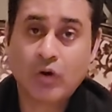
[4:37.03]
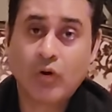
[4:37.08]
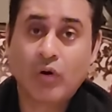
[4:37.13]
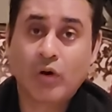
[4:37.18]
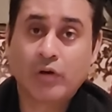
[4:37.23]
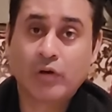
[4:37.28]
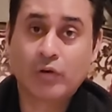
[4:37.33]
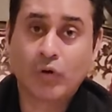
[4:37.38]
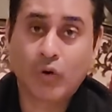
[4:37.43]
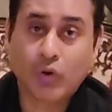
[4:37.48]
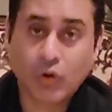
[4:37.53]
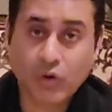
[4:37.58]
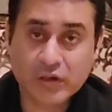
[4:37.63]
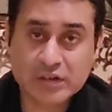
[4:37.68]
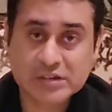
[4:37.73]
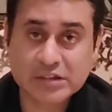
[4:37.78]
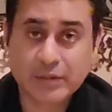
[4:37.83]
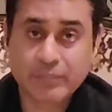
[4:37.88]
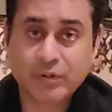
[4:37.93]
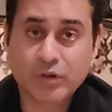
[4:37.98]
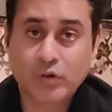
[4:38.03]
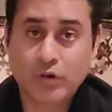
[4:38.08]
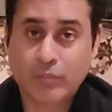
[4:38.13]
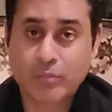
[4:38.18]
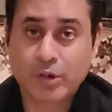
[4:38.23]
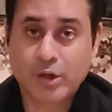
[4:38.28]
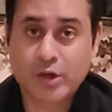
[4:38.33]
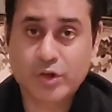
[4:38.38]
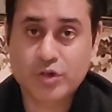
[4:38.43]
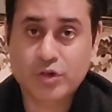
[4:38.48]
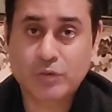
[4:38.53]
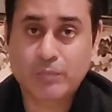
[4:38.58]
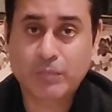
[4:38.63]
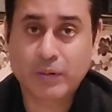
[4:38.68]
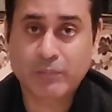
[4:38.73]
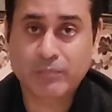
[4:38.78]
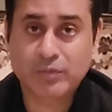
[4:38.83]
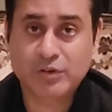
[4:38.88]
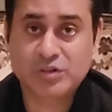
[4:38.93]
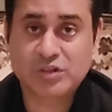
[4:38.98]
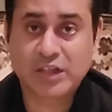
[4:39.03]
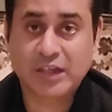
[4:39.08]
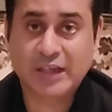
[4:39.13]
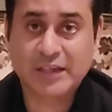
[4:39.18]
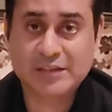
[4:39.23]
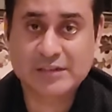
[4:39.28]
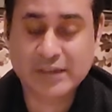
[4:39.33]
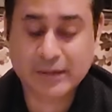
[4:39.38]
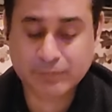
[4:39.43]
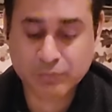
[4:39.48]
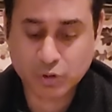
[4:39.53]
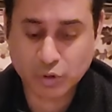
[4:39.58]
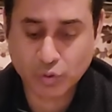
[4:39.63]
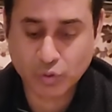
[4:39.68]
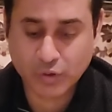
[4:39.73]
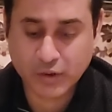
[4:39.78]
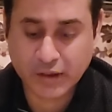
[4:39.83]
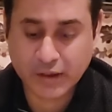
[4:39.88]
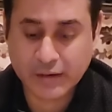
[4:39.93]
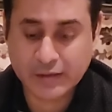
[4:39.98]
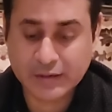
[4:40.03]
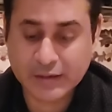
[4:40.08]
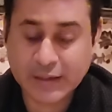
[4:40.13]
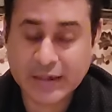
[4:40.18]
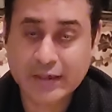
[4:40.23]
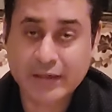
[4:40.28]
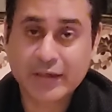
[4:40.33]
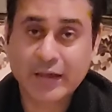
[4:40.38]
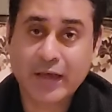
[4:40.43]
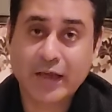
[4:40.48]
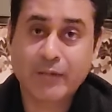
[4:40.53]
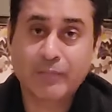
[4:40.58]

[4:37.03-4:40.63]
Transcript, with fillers: और लाहौर से भी नॉमिनेशन पेपर्स एक्सेप्ट हो गए हैं लेकिन